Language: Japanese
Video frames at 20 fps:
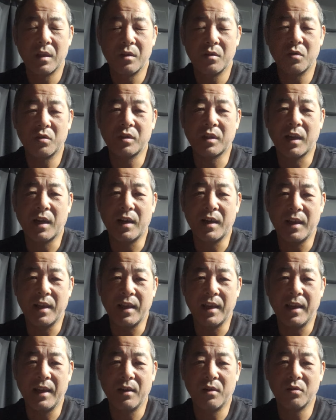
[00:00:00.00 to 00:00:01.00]
そしたら
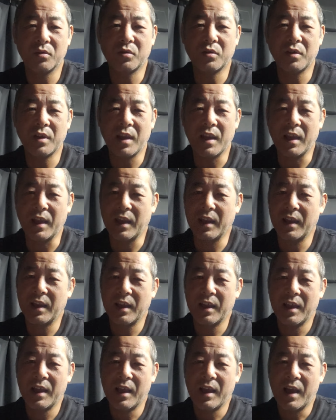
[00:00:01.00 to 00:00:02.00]
ね、ほんとね、
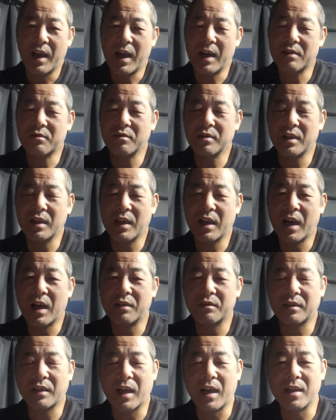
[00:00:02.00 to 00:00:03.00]
悪意が
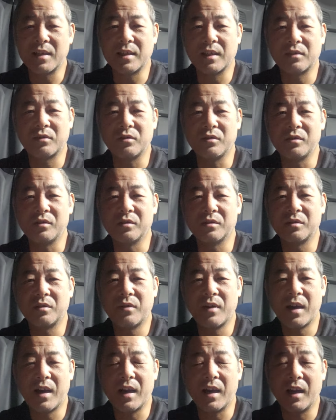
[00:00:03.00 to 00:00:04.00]
ある会社というの
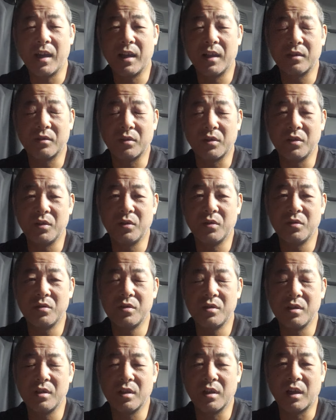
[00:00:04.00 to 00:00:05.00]
は、その
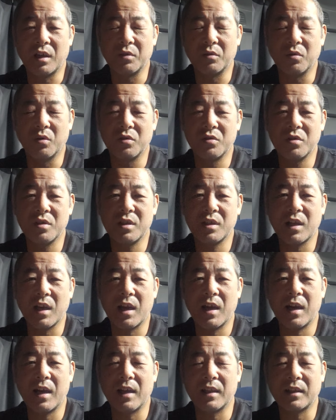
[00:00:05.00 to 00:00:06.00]
あの50時
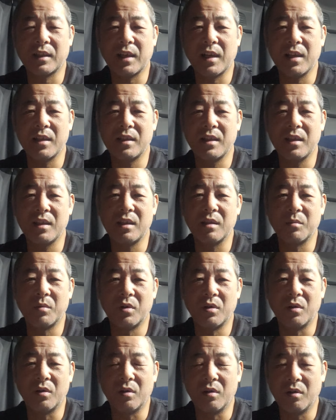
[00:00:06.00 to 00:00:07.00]
間働いていて
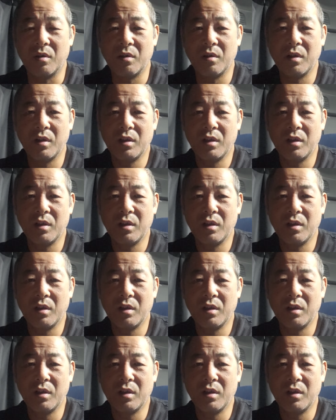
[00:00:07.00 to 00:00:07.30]
も、